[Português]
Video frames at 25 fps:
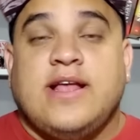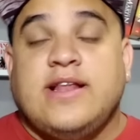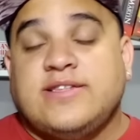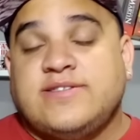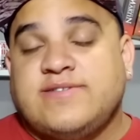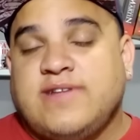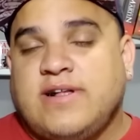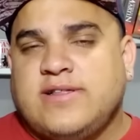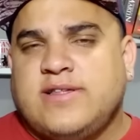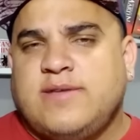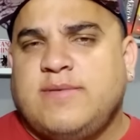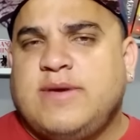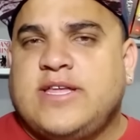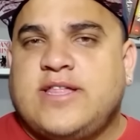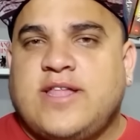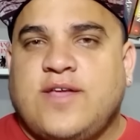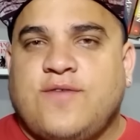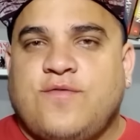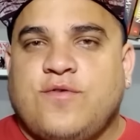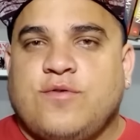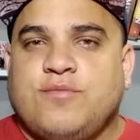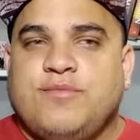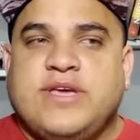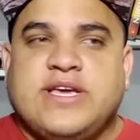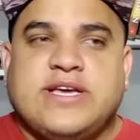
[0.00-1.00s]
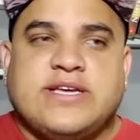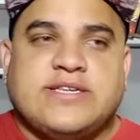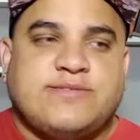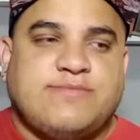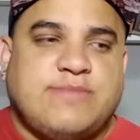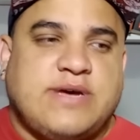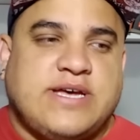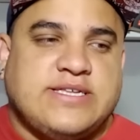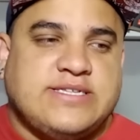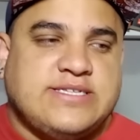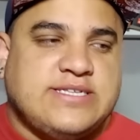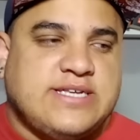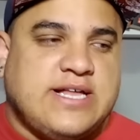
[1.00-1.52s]
Eles falam também que tem formigas,
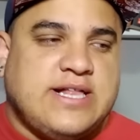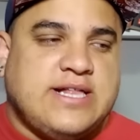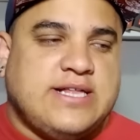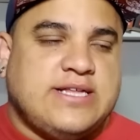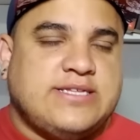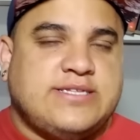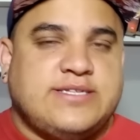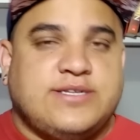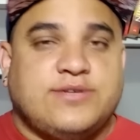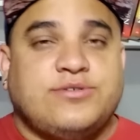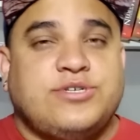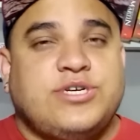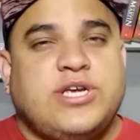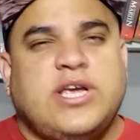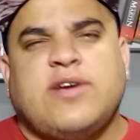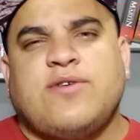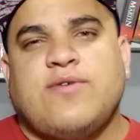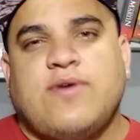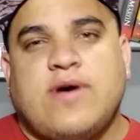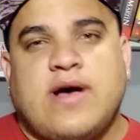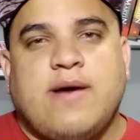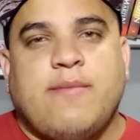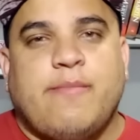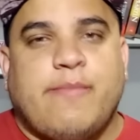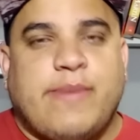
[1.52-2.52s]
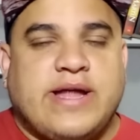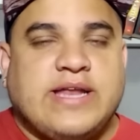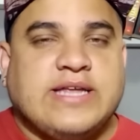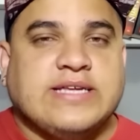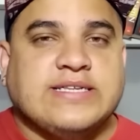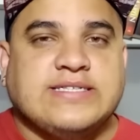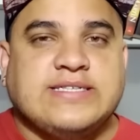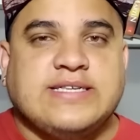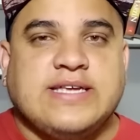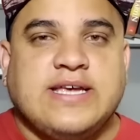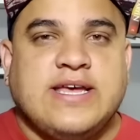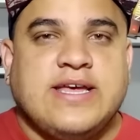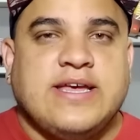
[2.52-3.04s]
mas elas não chegam a
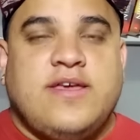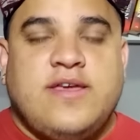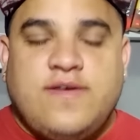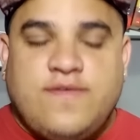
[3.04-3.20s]
aparecer.